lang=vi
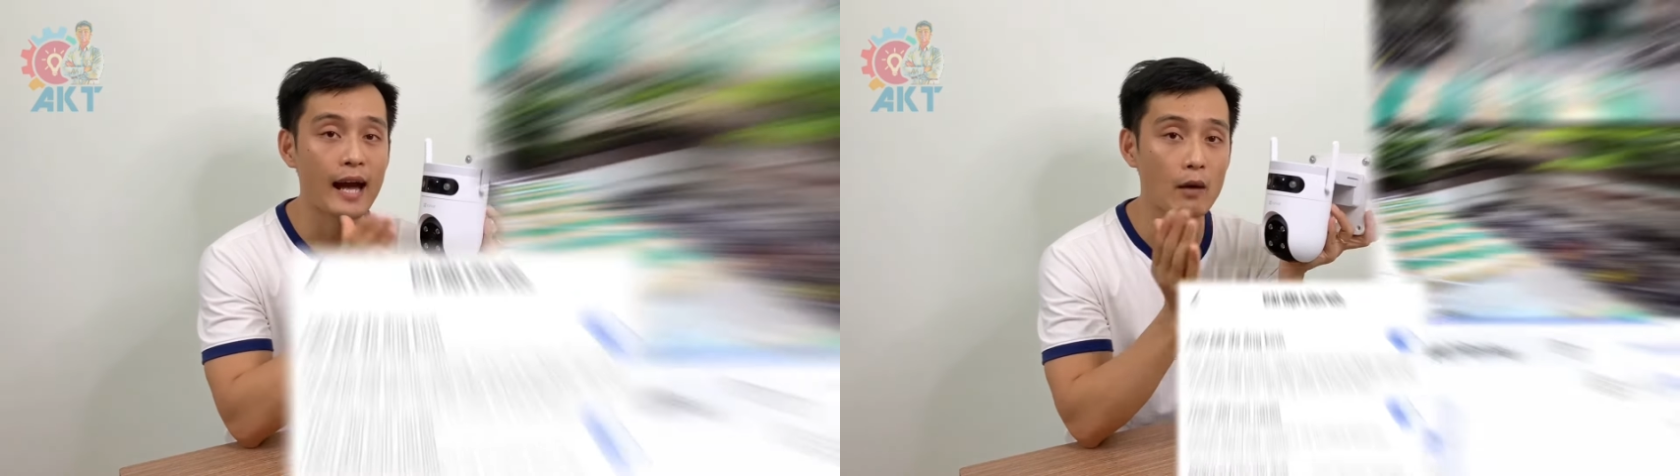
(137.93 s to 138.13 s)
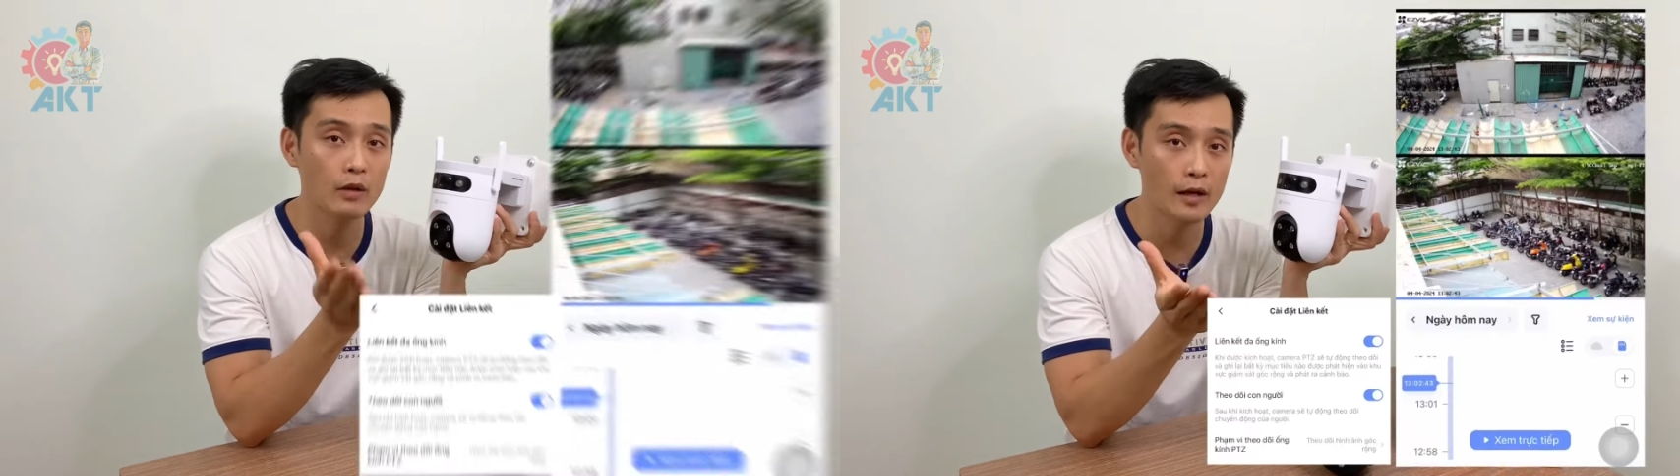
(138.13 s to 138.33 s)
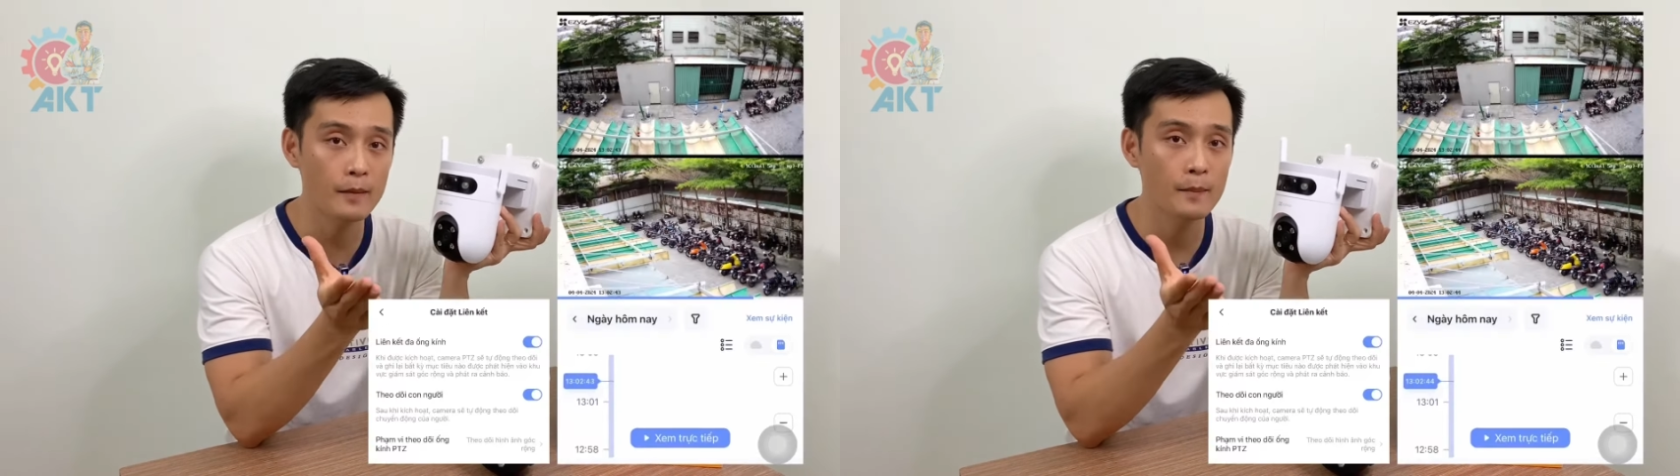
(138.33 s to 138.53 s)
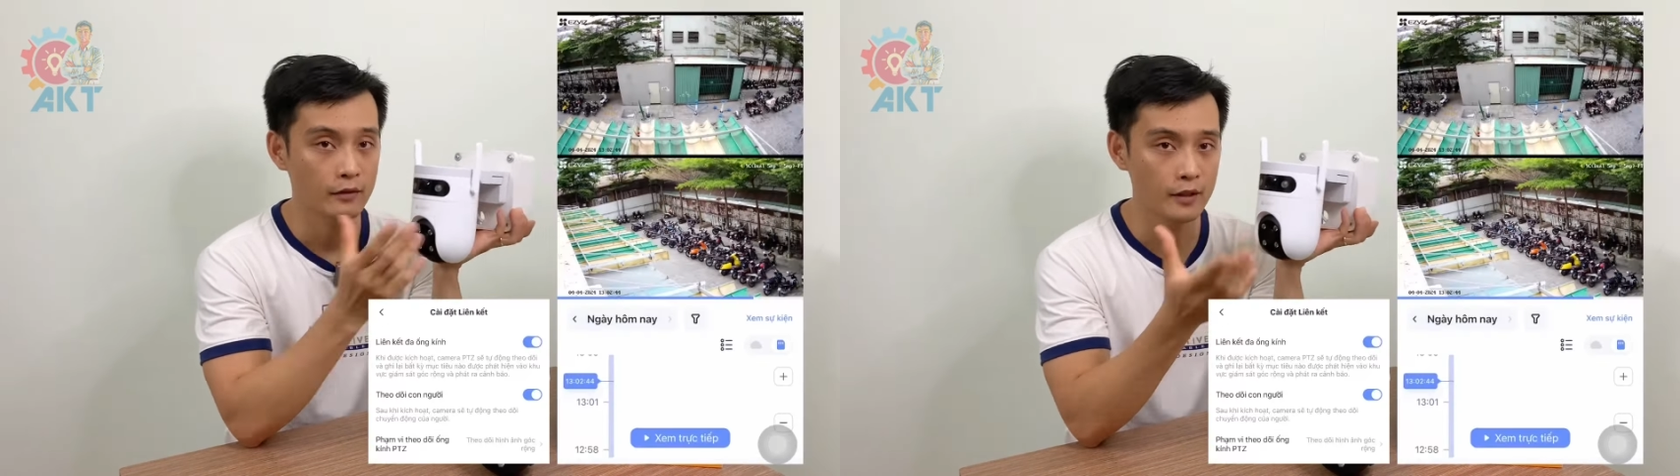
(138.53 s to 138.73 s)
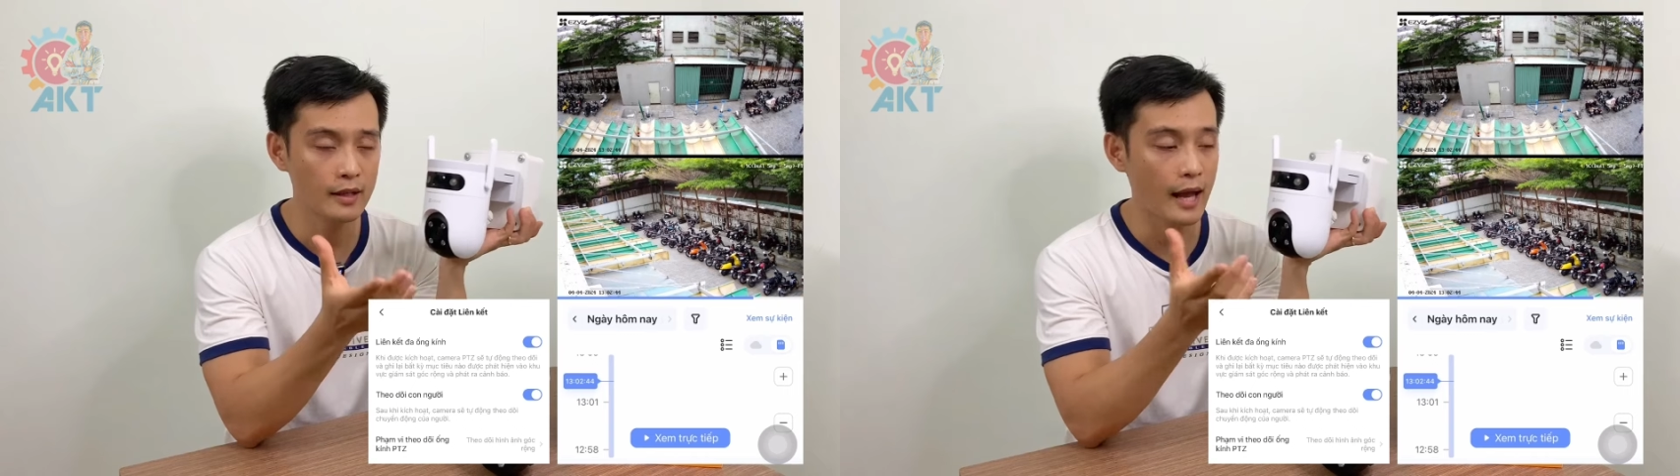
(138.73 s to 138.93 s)
ống kính
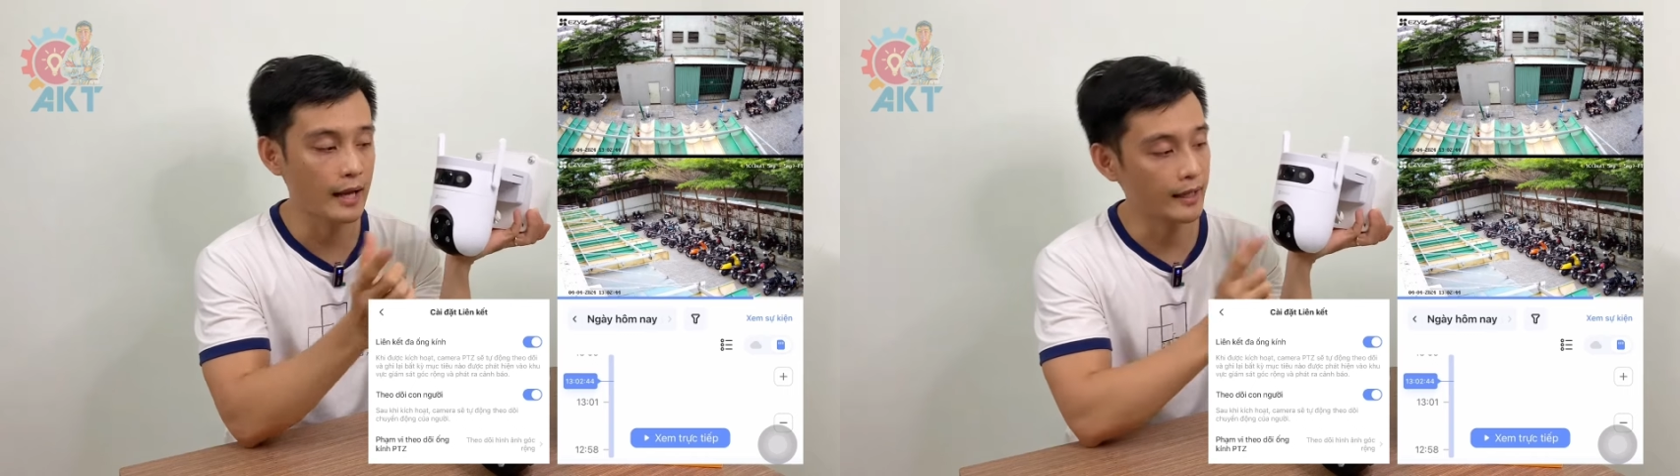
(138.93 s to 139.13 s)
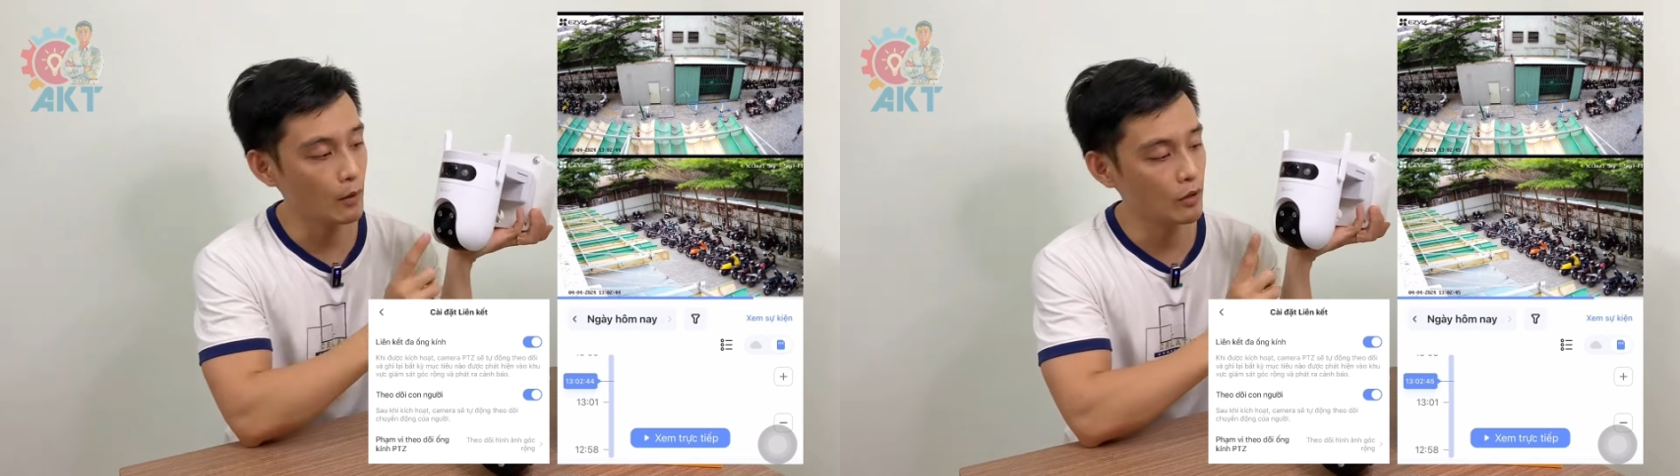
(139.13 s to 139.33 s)
tức là cái ống